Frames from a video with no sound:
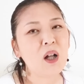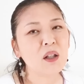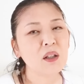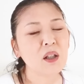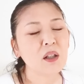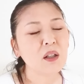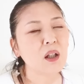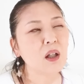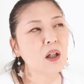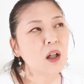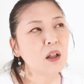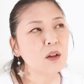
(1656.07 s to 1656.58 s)
あ
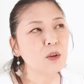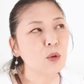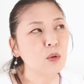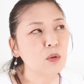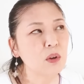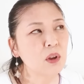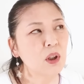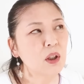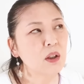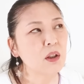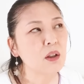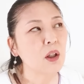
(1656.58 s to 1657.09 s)
なたが
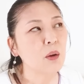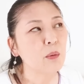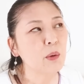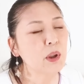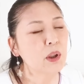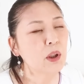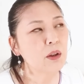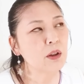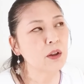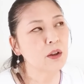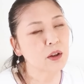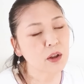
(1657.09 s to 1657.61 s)
飲んだり食
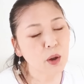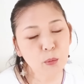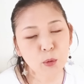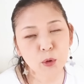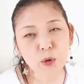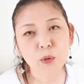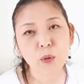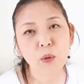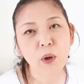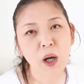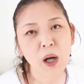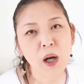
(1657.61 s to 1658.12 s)
べたりした
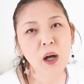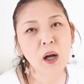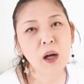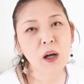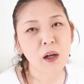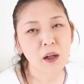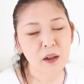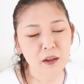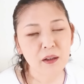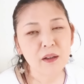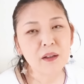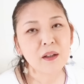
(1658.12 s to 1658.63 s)
ものは、
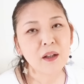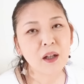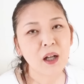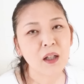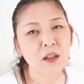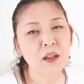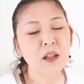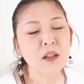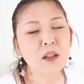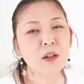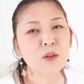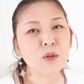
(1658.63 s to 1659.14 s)

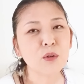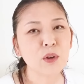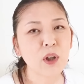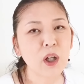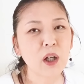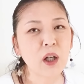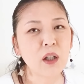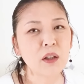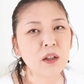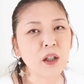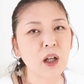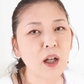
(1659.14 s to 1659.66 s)
あなたの
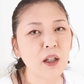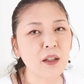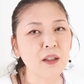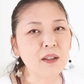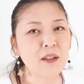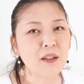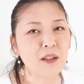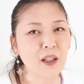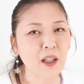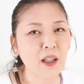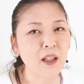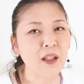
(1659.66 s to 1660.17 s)
中に
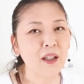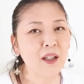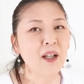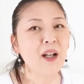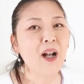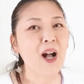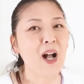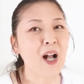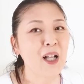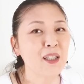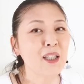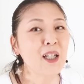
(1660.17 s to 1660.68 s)
入って、
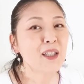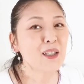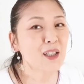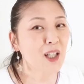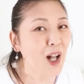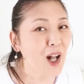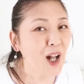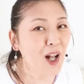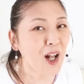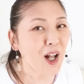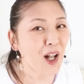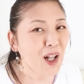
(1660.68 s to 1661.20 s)
あな
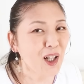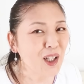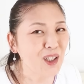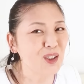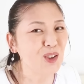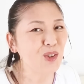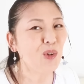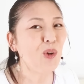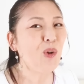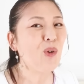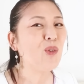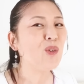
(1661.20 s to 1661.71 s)
た
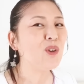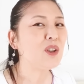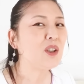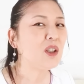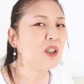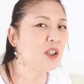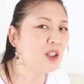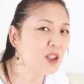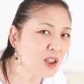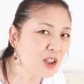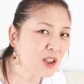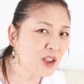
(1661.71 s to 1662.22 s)
の
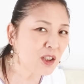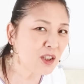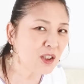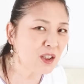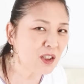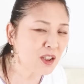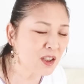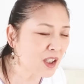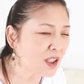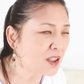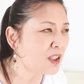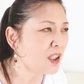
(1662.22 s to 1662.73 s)
一
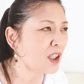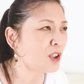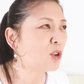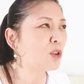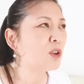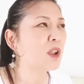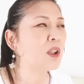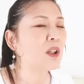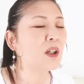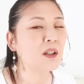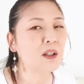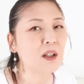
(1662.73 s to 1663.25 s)
員になった
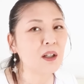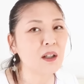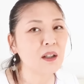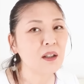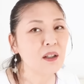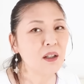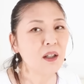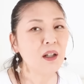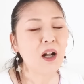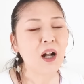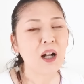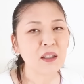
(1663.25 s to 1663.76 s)
時か
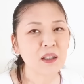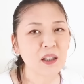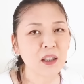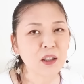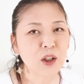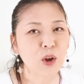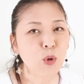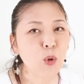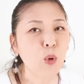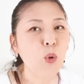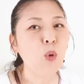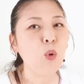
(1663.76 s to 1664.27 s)
ら、あ
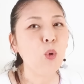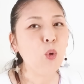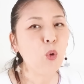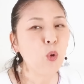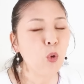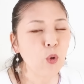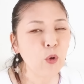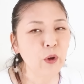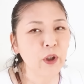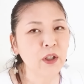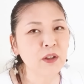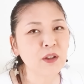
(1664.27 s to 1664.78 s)
なたを
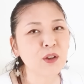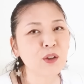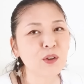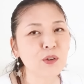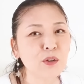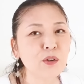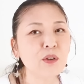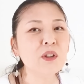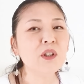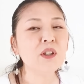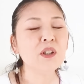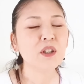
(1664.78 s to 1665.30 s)
応援す
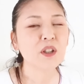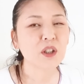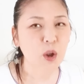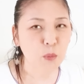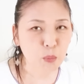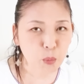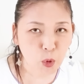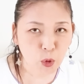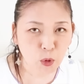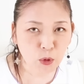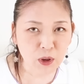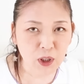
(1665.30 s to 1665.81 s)
る
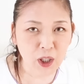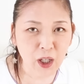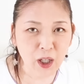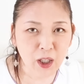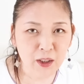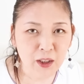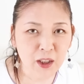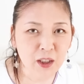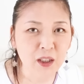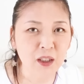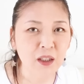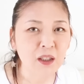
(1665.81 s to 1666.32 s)

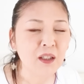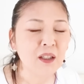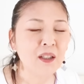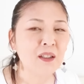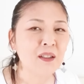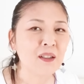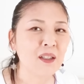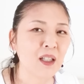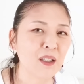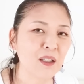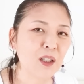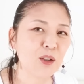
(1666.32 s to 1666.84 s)
サポーターに
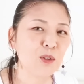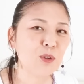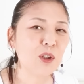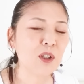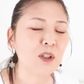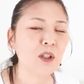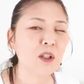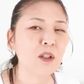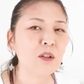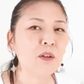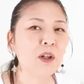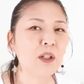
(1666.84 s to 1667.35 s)
なってく
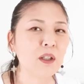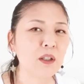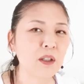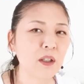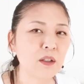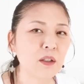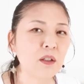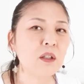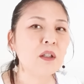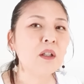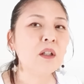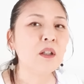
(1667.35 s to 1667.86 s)
れているわけ
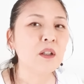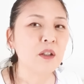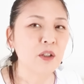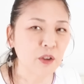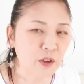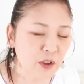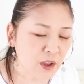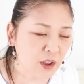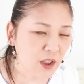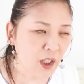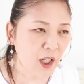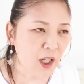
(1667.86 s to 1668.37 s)
です。
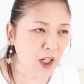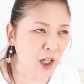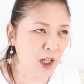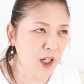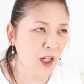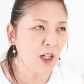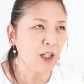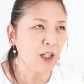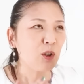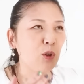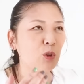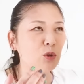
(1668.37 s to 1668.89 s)
よっしゃー
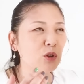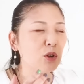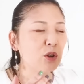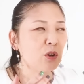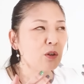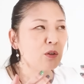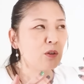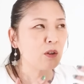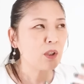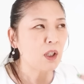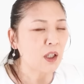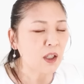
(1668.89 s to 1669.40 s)
この
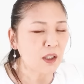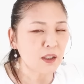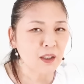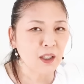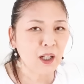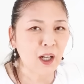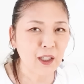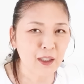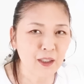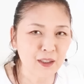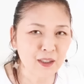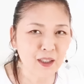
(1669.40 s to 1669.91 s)
人の中に
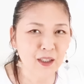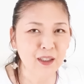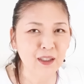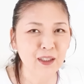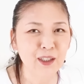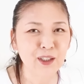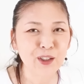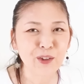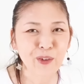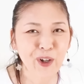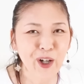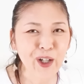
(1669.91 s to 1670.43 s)
入ったか
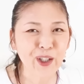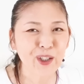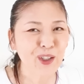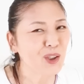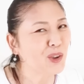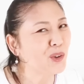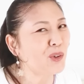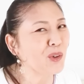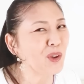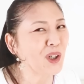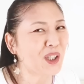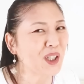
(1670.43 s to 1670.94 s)
らには、
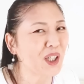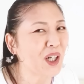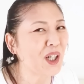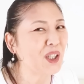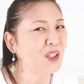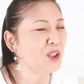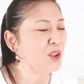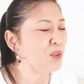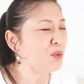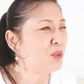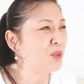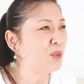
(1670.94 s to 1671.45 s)
今日か
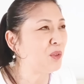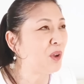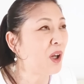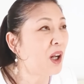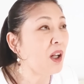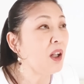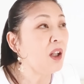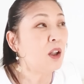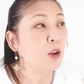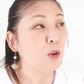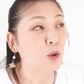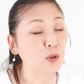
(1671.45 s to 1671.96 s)
ら自分
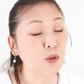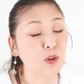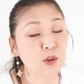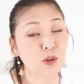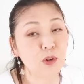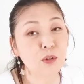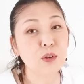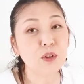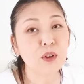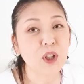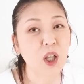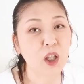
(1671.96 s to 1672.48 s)
はこの
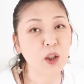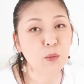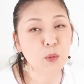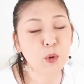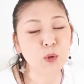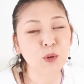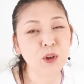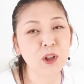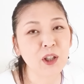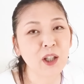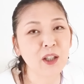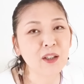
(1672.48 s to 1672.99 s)
人の細
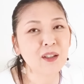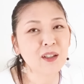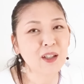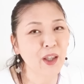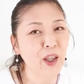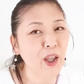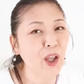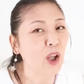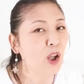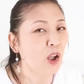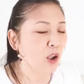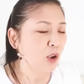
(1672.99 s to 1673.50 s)
胞になっ
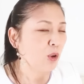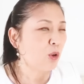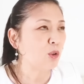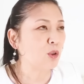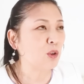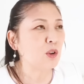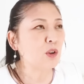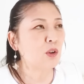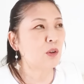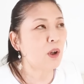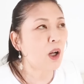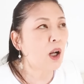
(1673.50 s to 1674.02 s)
て、こ
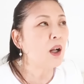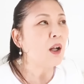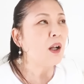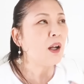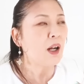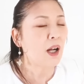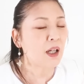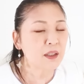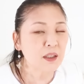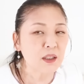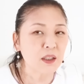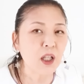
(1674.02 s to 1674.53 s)
の人が
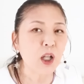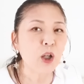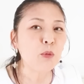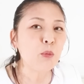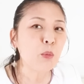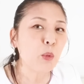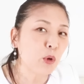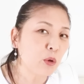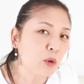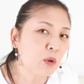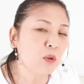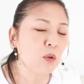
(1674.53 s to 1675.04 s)
明日
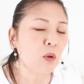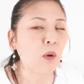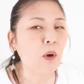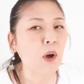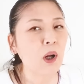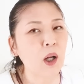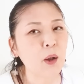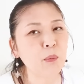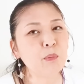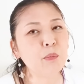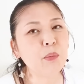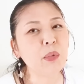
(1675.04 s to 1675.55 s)
もっ
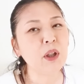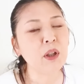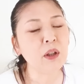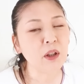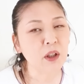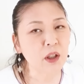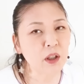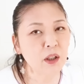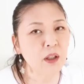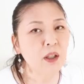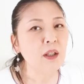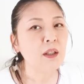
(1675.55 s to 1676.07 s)
と
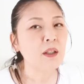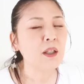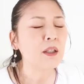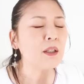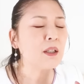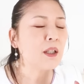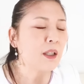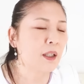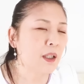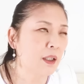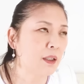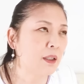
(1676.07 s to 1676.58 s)
ハッピーに
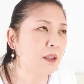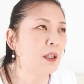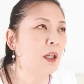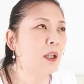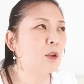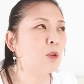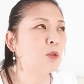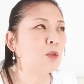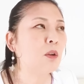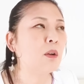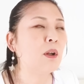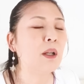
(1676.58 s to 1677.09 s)
何かやりた
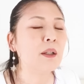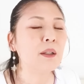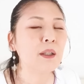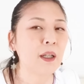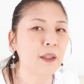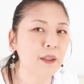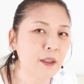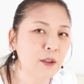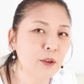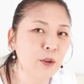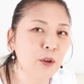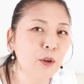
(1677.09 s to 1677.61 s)
いことが
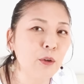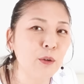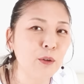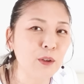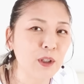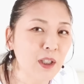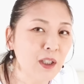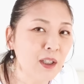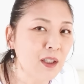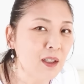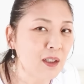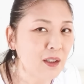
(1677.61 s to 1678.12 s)
やれるよ
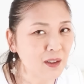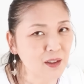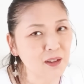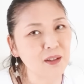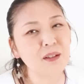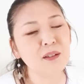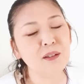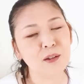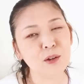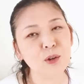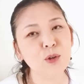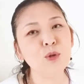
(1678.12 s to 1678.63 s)
うに、
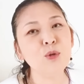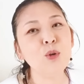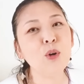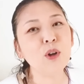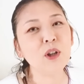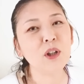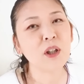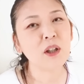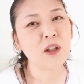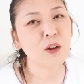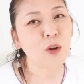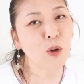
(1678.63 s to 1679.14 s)
うん、動
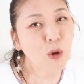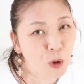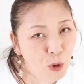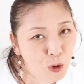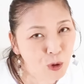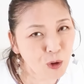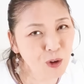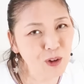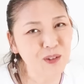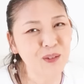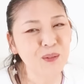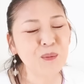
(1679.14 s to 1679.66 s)
いてい
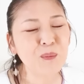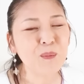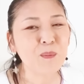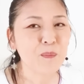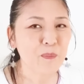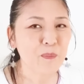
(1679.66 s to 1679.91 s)
こう。